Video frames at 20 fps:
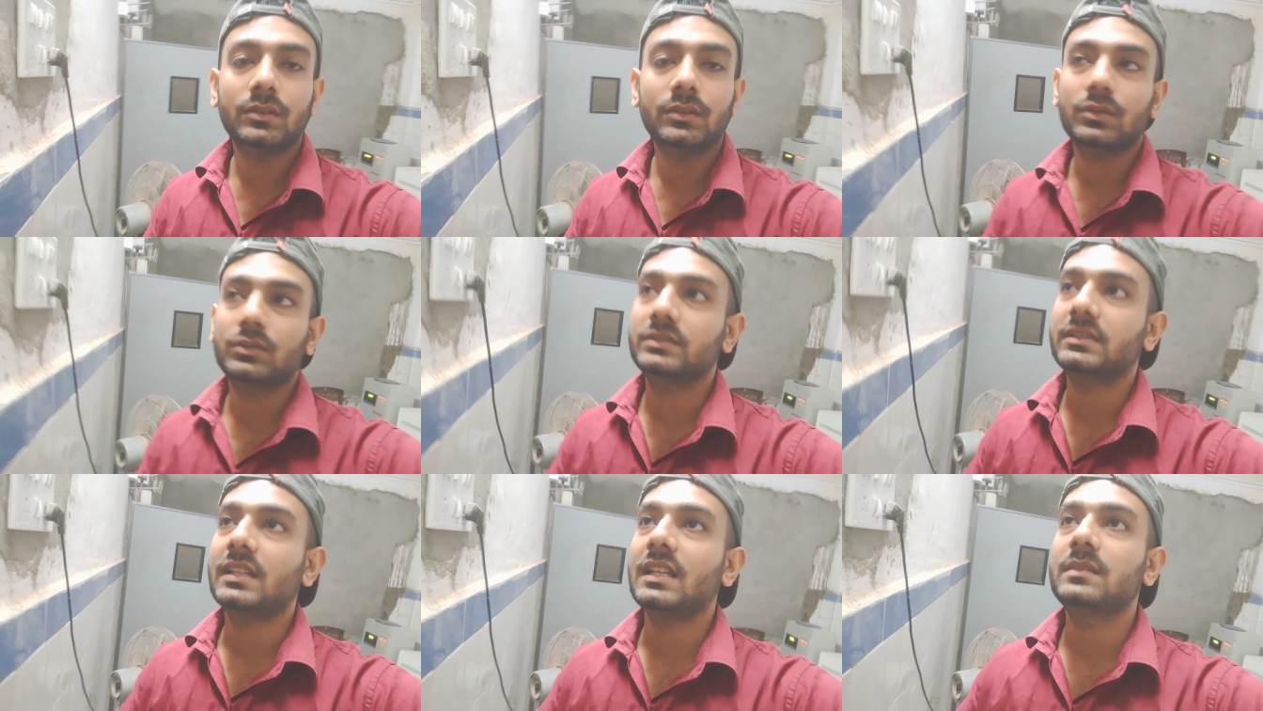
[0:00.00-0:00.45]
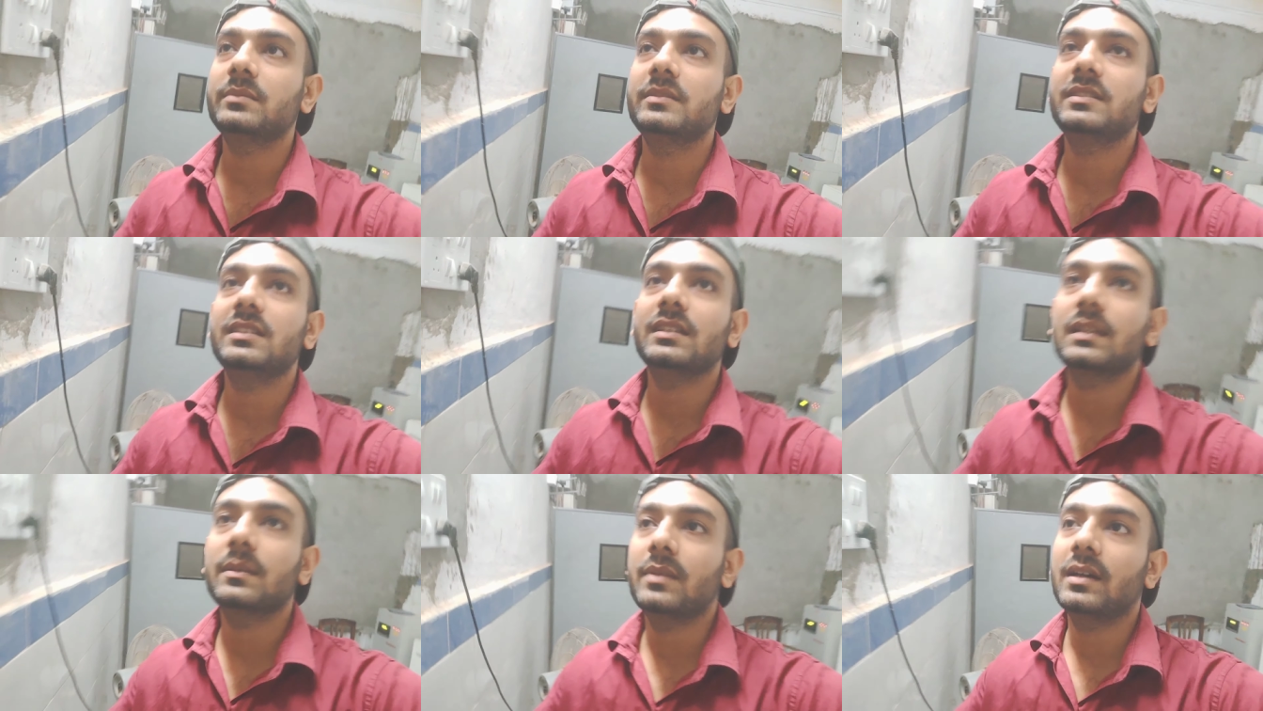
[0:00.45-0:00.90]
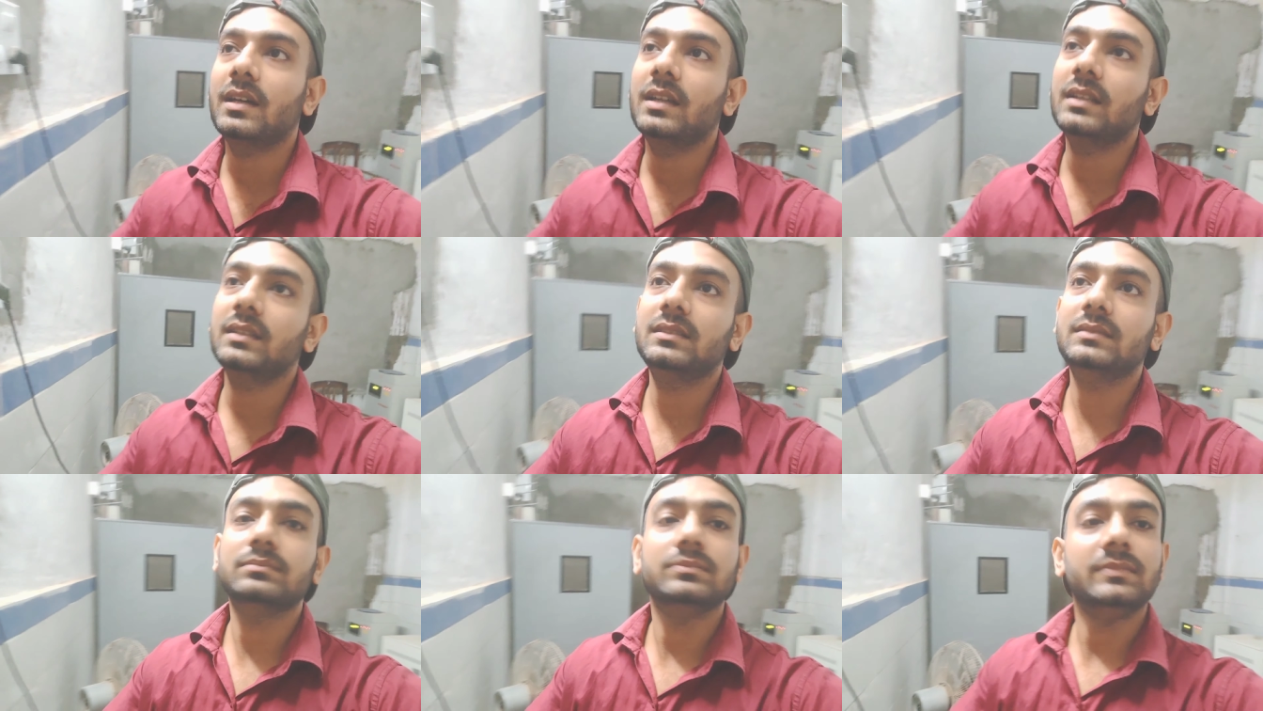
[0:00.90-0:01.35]
तो सात बजे के
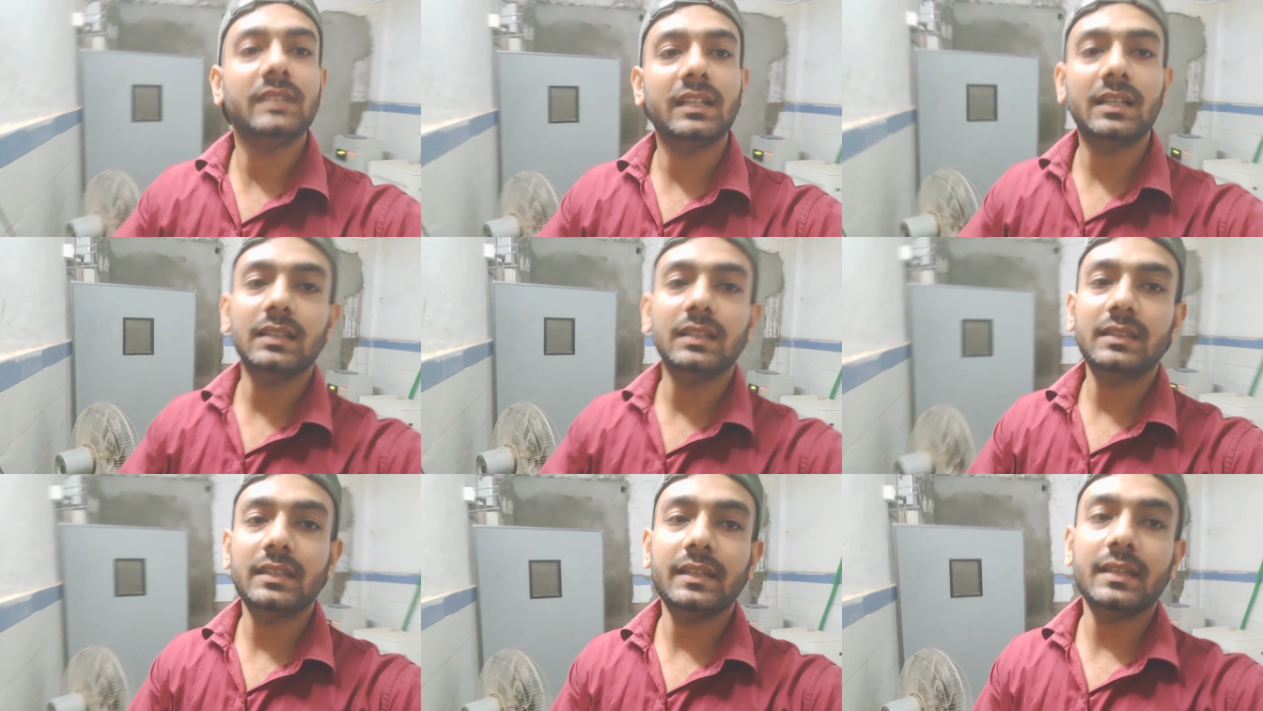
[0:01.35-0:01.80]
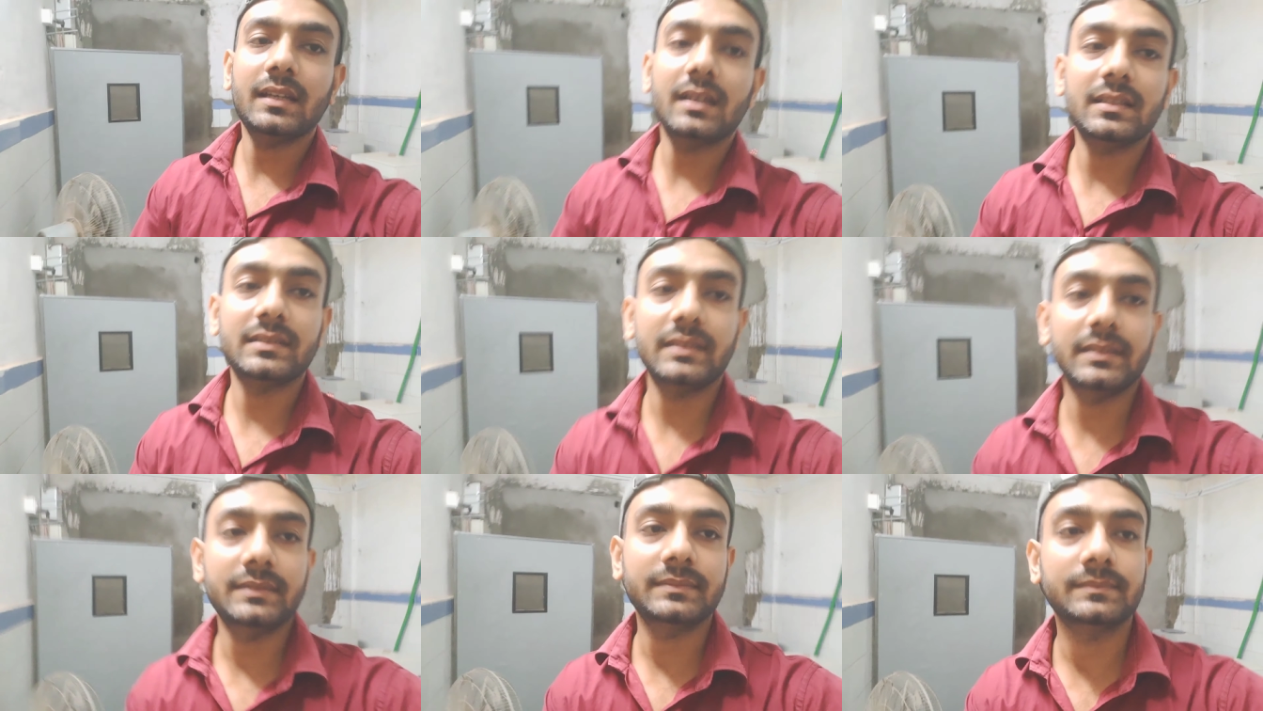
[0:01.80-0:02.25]
बाद निकलते हैं यहाँ से